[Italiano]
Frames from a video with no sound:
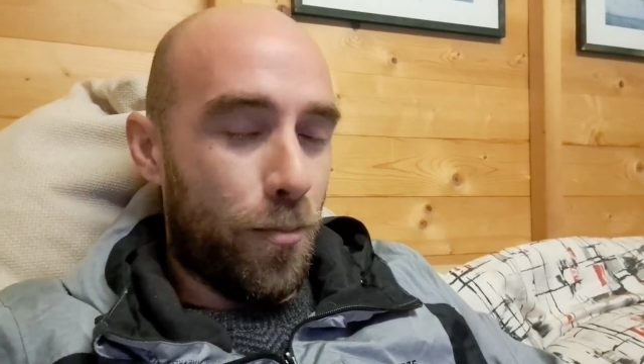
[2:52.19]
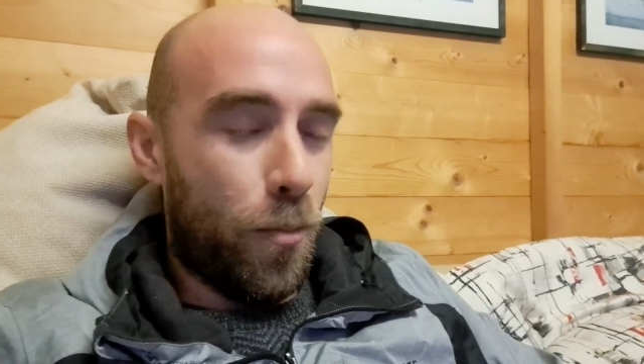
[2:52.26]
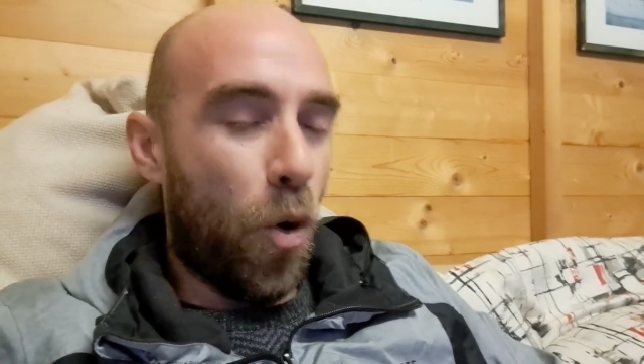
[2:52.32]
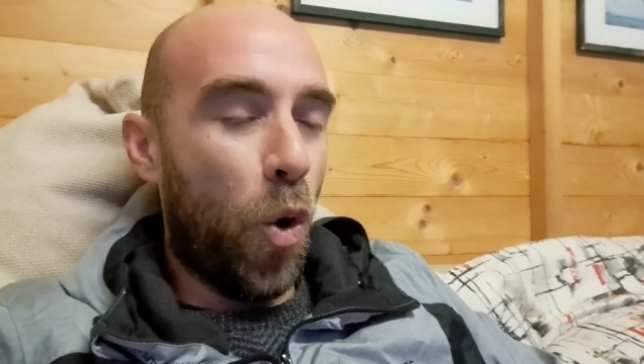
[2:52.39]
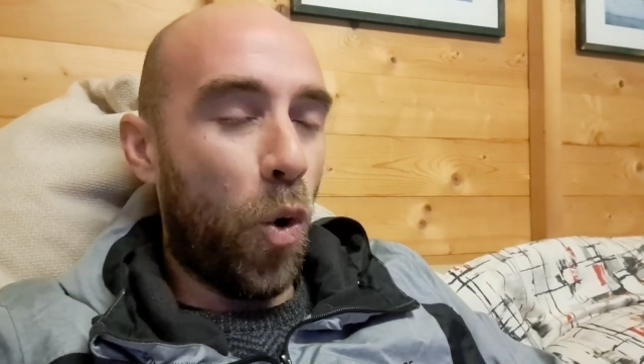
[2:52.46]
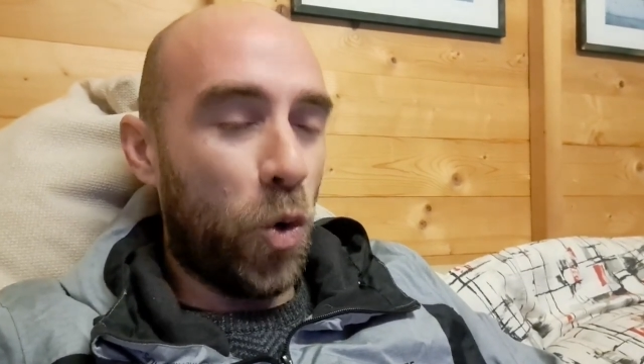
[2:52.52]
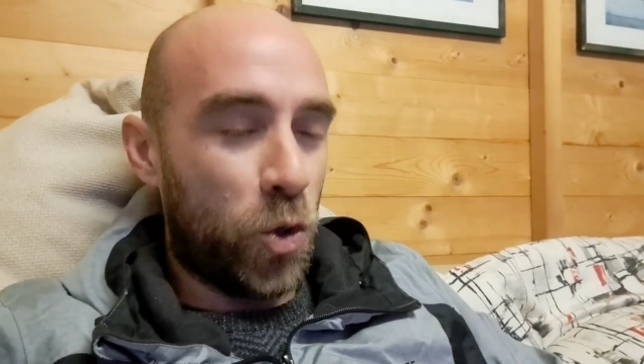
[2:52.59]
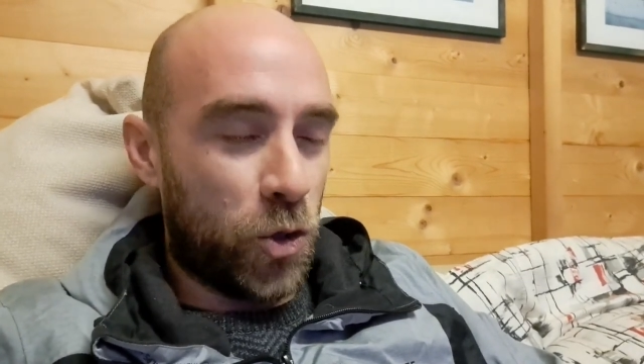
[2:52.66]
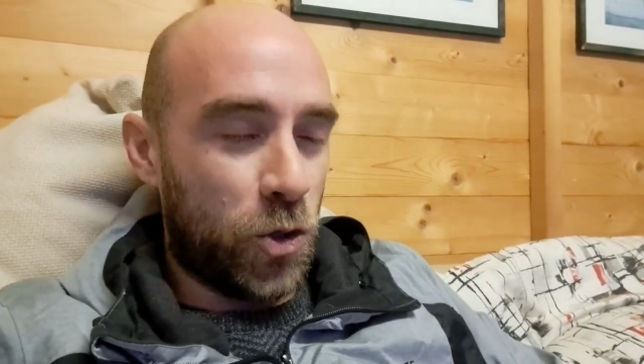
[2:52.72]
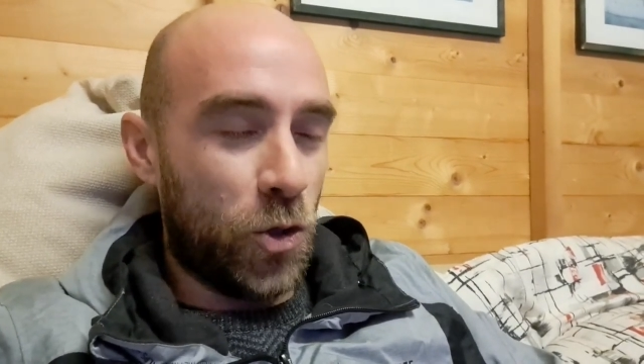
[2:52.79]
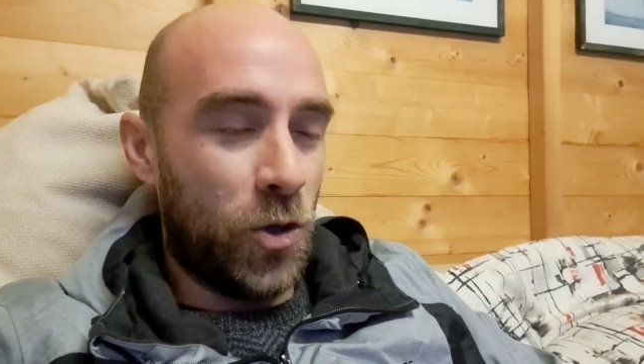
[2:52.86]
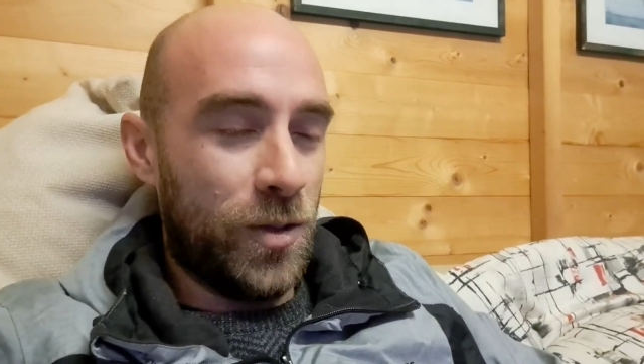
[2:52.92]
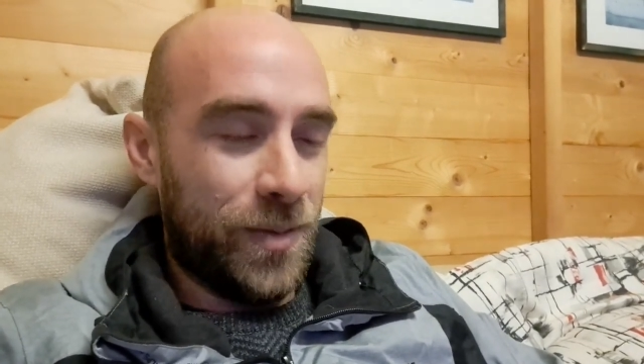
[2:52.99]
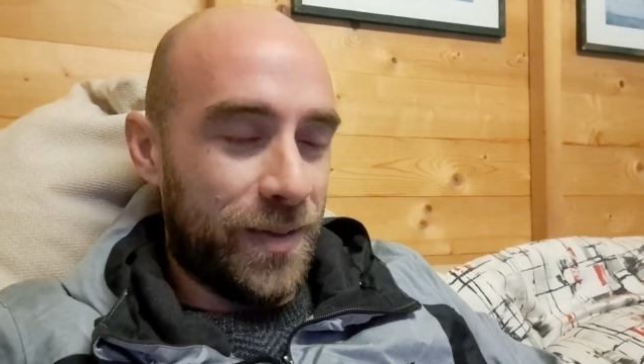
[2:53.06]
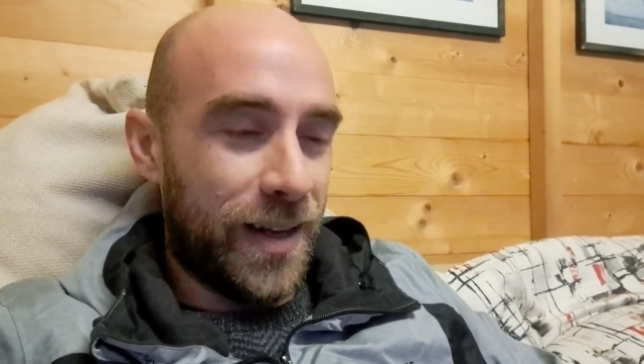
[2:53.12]

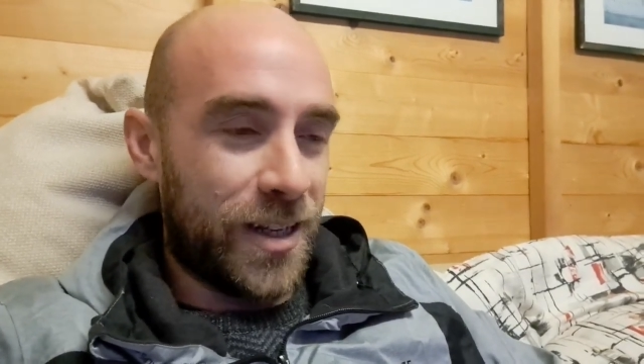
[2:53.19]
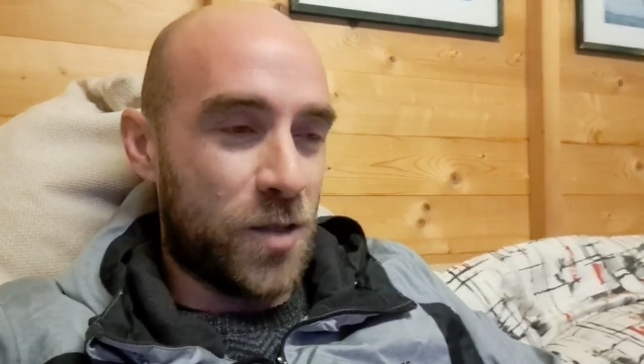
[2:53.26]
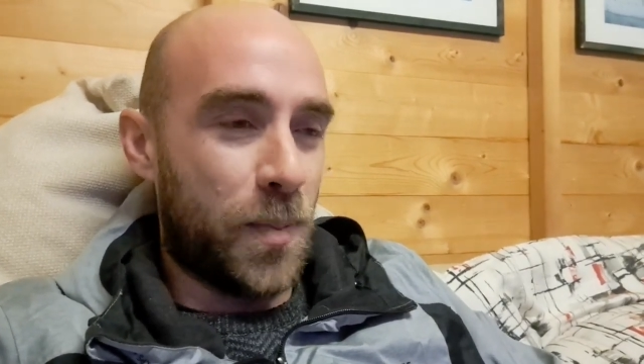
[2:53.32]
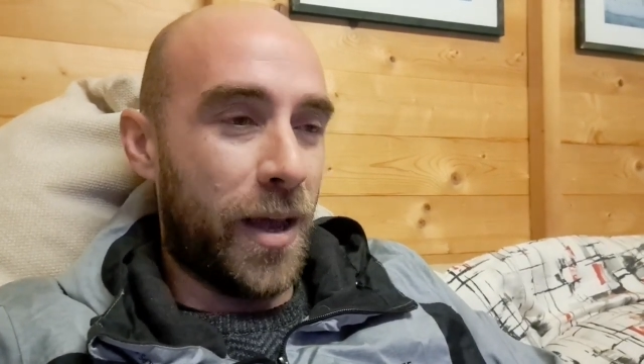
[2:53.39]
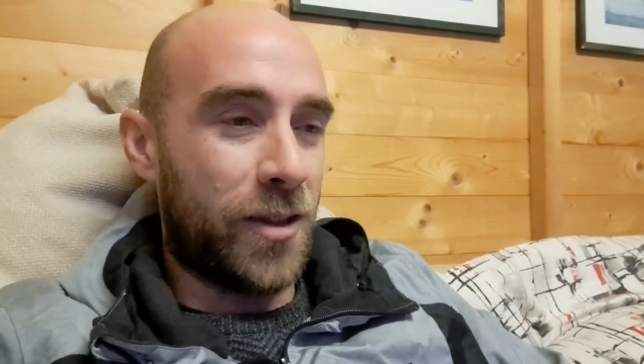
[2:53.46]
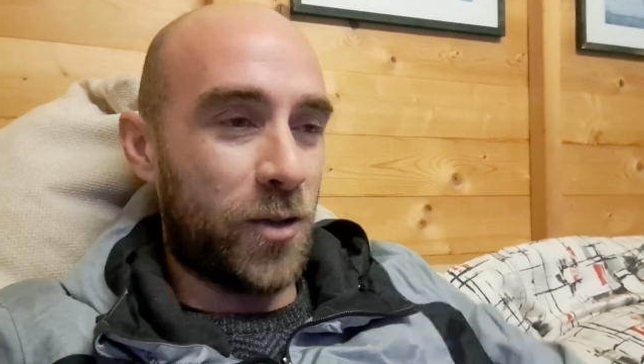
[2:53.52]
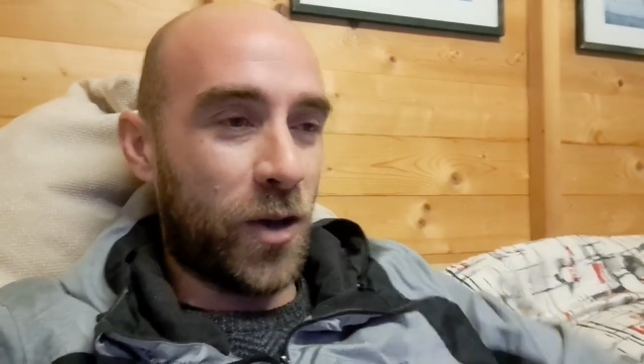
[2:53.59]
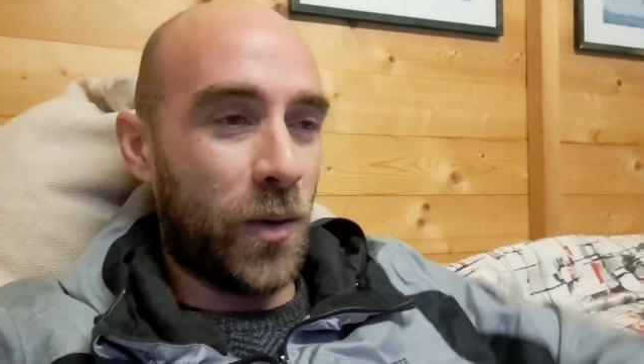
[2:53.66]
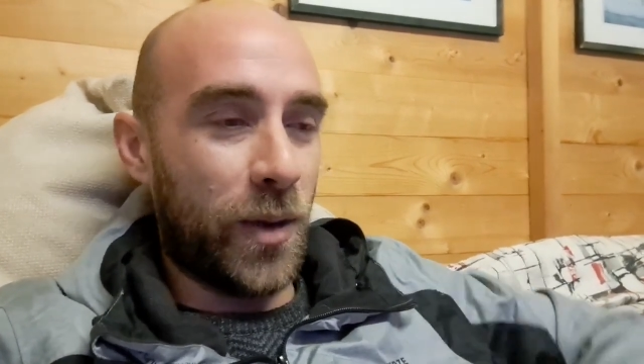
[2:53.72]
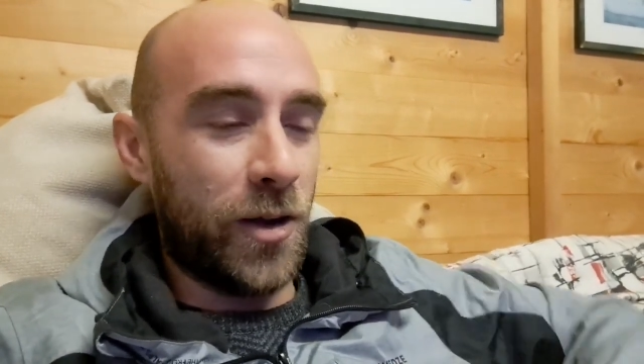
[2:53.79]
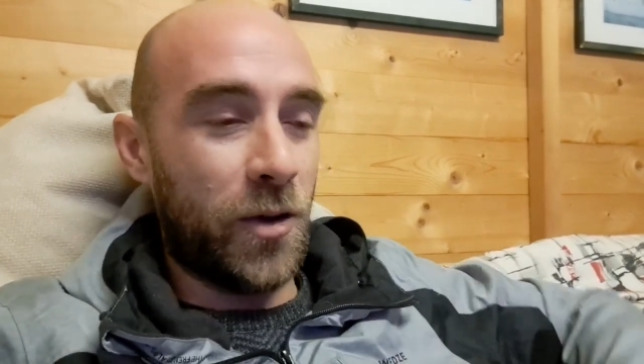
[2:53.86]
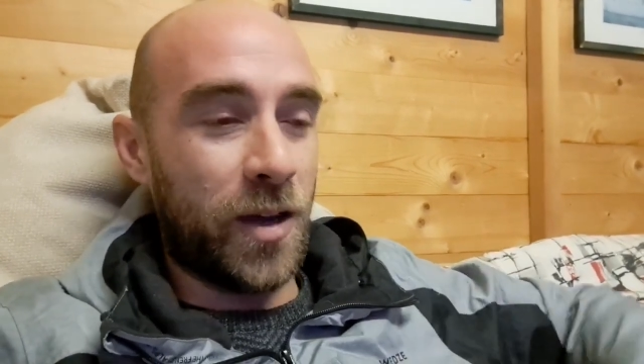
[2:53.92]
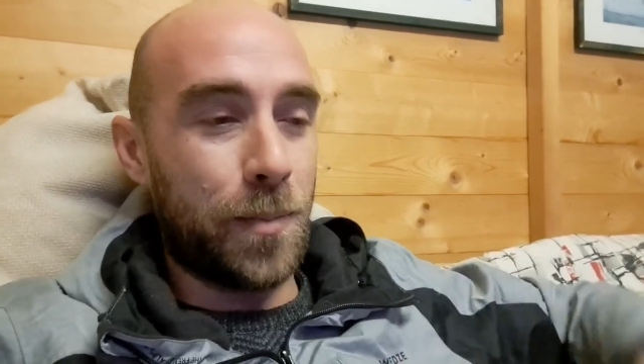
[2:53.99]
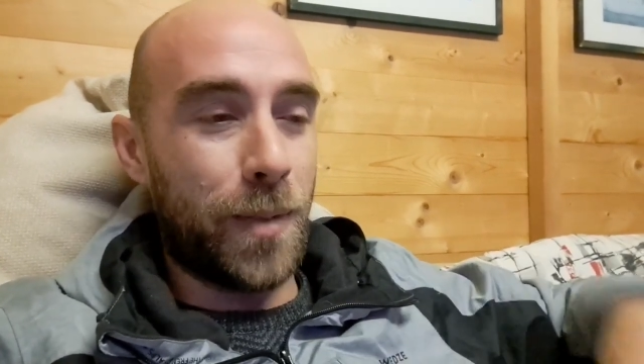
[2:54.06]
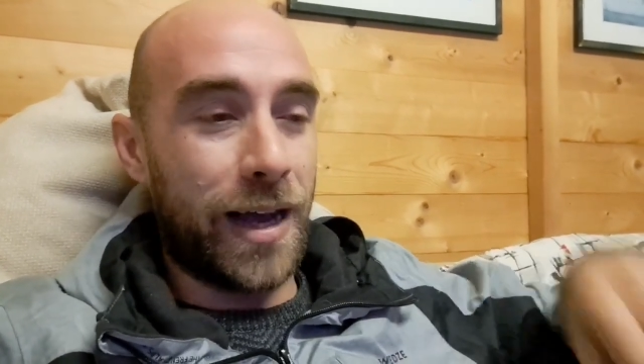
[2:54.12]
molto rispetto a
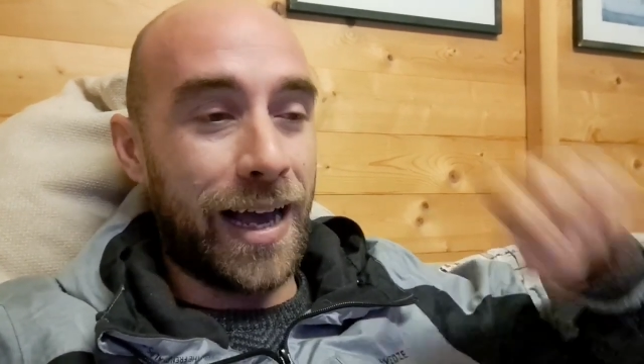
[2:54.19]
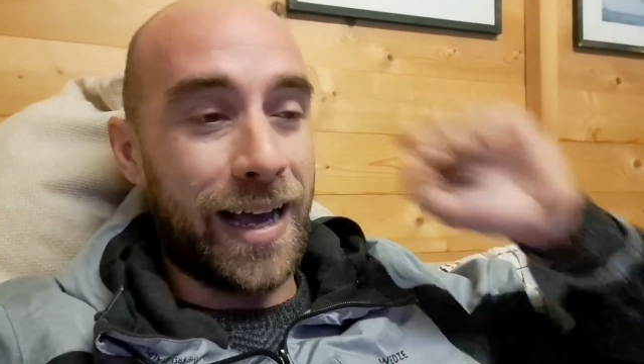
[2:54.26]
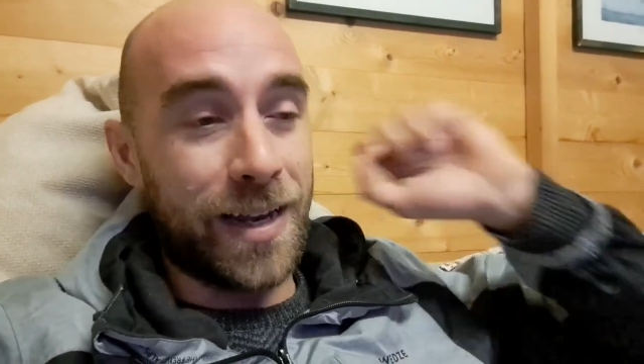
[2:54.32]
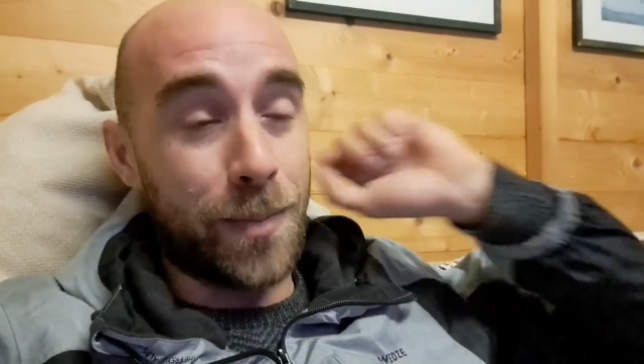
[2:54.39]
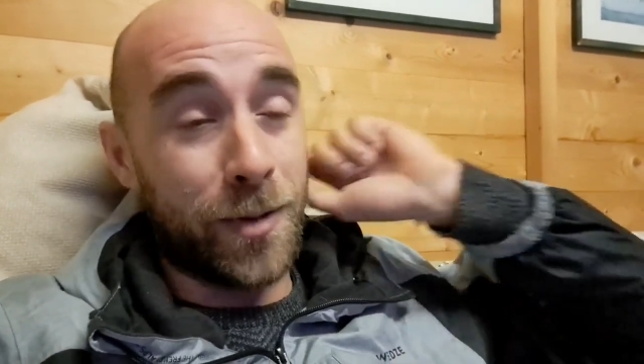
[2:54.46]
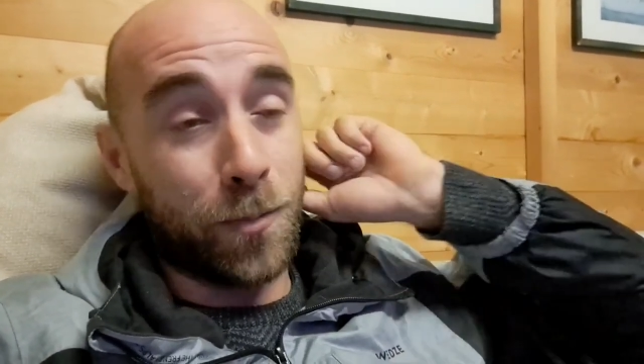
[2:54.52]
quello che magari